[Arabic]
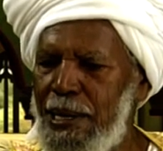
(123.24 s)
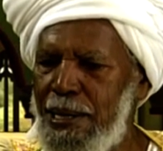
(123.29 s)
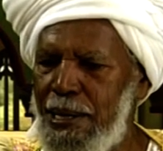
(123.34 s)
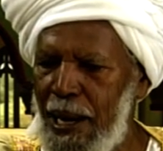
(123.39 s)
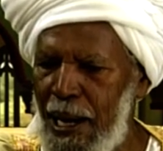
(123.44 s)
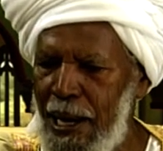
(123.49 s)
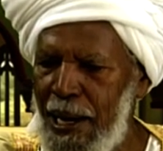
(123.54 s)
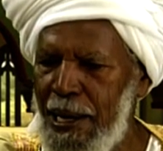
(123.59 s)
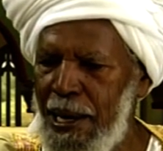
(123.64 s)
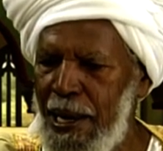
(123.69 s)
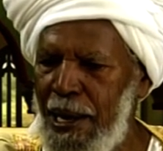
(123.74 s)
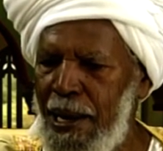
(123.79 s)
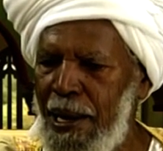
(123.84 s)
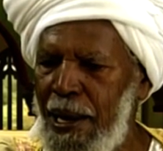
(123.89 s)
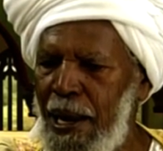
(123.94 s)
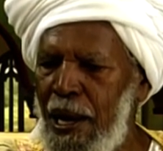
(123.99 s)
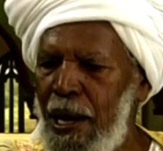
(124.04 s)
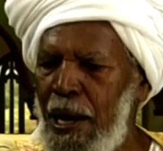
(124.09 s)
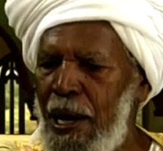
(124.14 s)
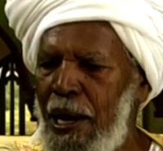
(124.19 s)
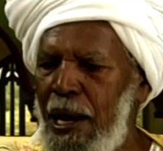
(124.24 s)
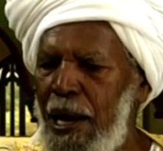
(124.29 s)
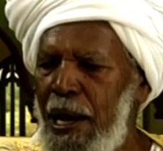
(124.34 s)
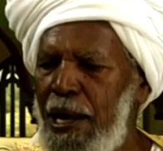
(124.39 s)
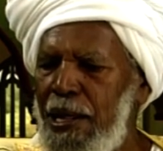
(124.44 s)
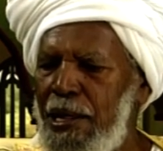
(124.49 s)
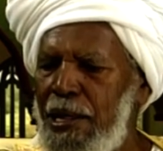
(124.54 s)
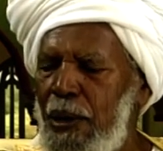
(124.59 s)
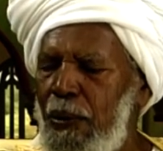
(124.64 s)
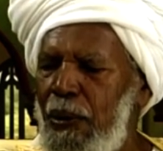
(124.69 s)
السائل
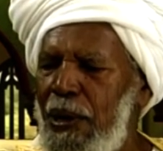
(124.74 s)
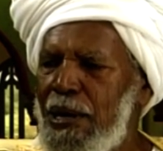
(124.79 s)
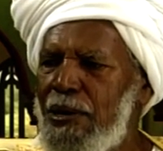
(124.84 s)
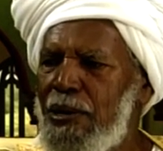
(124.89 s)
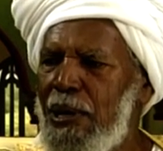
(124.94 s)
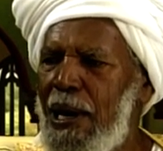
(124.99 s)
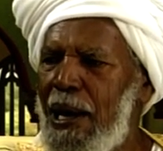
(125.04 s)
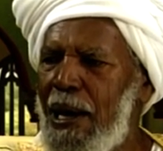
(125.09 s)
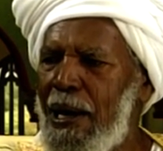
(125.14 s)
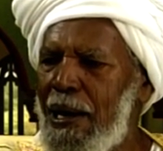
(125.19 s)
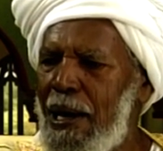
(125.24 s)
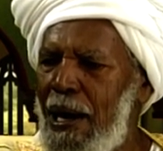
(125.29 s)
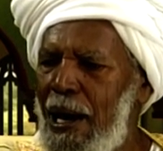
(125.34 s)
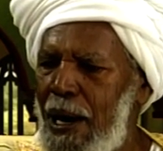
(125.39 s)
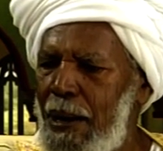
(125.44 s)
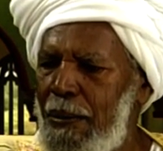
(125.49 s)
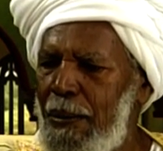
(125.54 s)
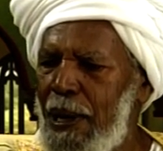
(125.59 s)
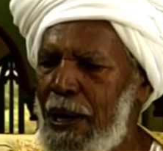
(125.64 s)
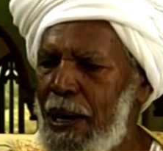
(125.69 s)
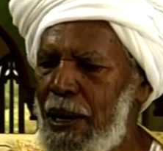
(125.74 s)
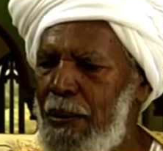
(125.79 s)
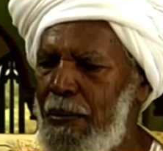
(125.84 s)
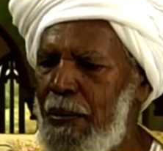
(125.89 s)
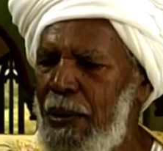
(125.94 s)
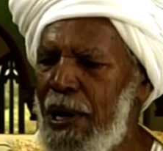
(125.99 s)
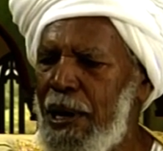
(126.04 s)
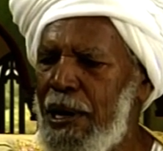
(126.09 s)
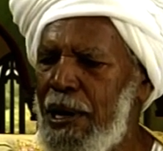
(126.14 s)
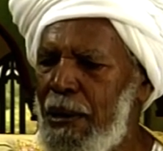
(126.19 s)
انت واصل ارحامك
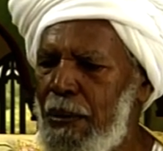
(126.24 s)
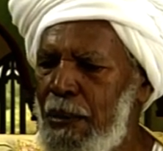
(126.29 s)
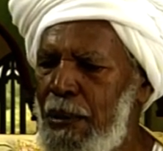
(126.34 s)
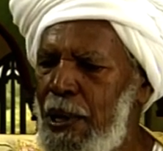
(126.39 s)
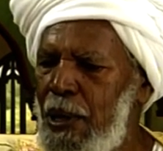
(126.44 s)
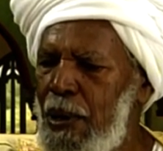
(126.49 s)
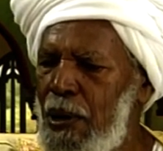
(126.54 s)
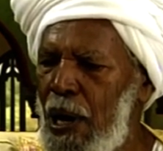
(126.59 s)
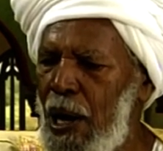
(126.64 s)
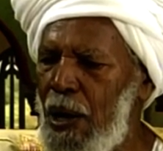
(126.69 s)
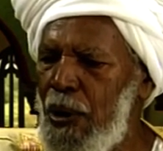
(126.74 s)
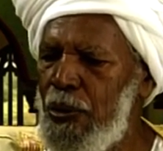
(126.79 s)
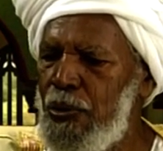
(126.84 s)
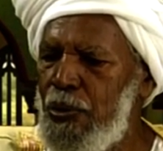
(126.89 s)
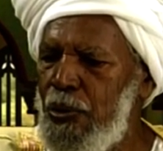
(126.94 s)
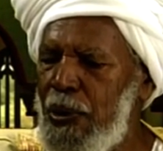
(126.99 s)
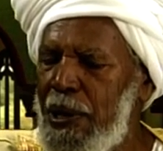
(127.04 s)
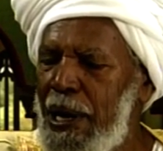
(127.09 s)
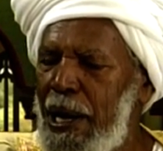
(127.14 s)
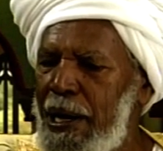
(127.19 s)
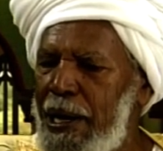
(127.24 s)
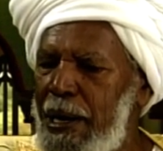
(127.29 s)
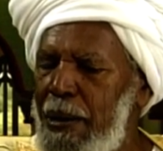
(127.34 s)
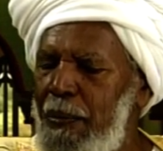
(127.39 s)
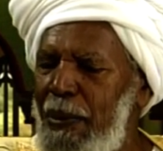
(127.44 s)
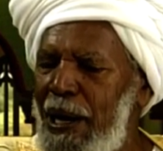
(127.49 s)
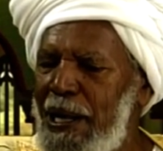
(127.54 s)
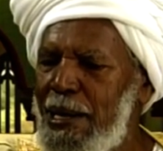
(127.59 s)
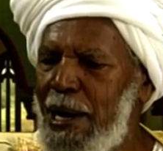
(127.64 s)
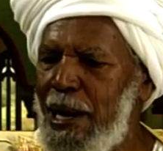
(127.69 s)
بالرغم انه يعوسوك لكن
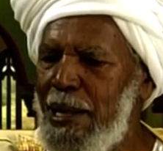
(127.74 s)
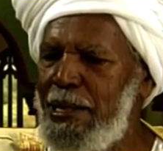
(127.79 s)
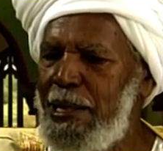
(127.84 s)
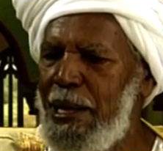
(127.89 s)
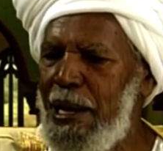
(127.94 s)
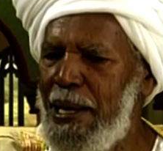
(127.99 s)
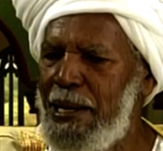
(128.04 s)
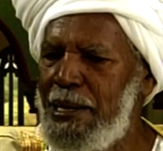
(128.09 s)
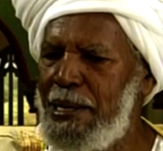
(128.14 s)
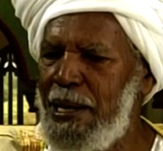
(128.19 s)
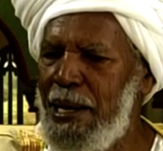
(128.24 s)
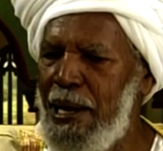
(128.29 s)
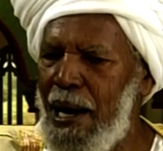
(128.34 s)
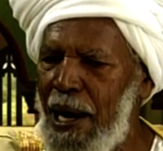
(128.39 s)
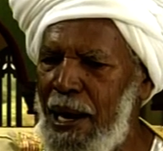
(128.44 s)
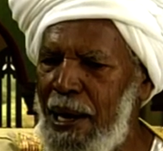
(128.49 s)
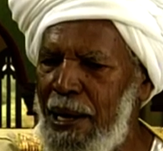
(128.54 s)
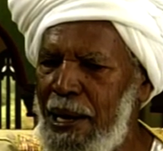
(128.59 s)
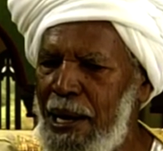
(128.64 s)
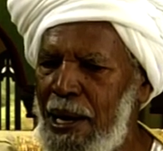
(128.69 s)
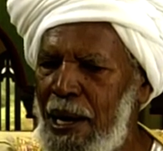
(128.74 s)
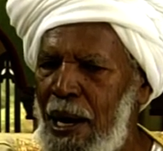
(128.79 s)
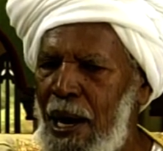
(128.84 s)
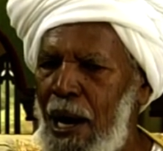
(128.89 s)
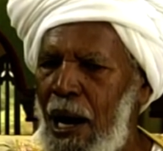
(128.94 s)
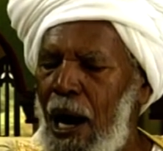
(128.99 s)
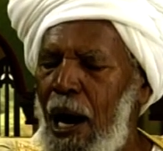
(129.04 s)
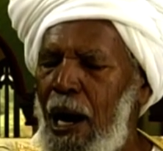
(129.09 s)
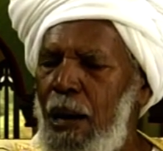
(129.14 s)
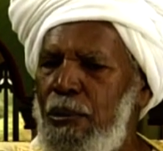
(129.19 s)
ما تكتر الزياري
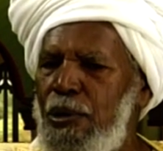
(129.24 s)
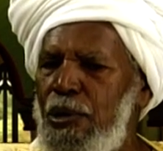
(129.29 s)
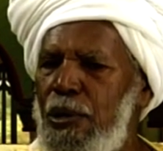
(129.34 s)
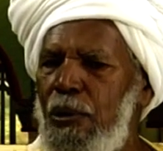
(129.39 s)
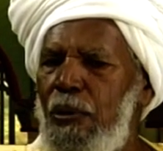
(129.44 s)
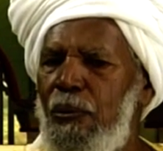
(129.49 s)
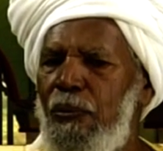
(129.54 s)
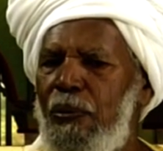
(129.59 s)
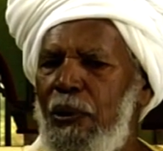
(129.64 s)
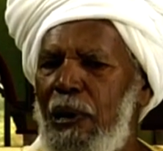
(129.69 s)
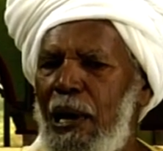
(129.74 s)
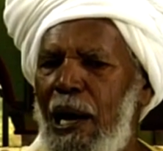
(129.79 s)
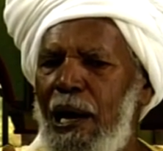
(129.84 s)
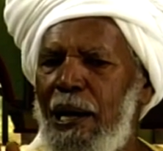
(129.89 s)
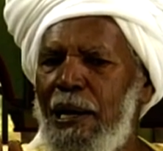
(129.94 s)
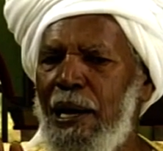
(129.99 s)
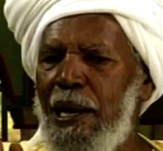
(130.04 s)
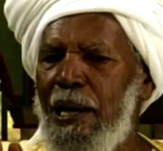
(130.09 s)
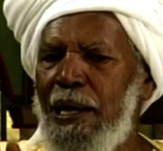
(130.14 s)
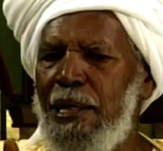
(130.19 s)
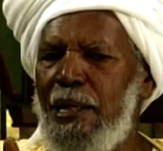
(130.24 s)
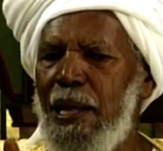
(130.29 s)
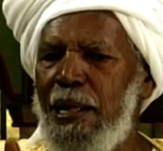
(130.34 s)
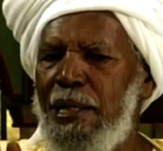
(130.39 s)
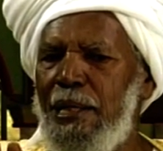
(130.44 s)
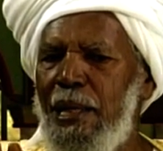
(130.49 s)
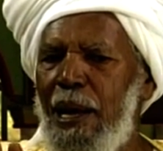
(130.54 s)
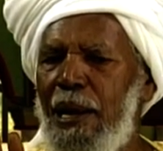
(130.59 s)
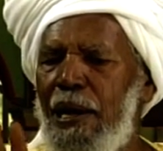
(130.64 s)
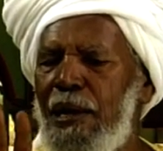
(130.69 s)
امشي لهم في الحاجات
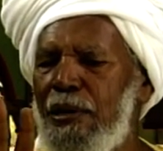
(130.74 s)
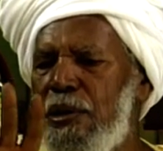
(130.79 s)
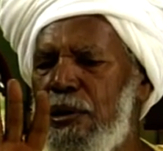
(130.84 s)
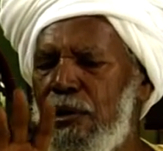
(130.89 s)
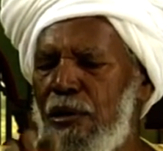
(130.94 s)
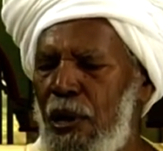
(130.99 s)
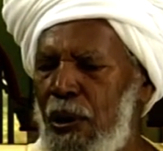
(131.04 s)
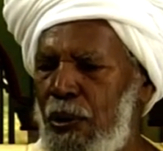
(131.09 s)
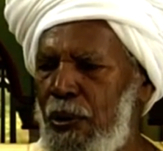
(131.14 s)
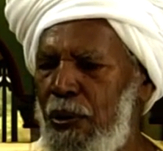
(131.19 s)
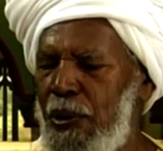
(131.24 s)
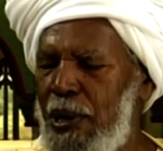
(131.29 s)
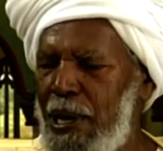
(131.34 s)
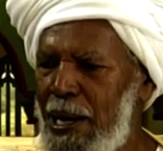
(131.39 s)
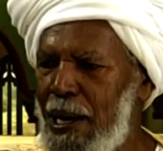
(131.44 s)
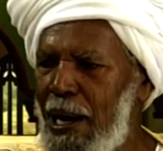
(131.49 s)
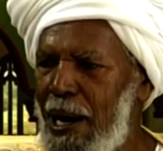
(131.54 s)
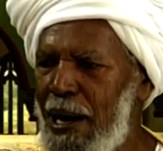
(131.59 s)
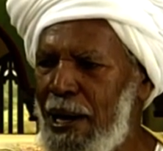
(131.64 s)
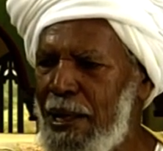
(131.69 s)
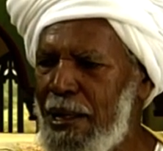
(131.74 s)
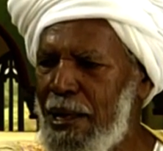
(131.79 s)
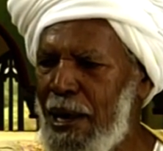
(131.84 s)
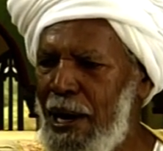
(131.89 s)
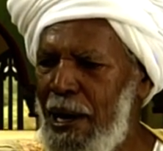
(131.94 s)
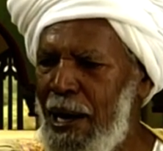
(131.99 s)
الثلاثه الضروريات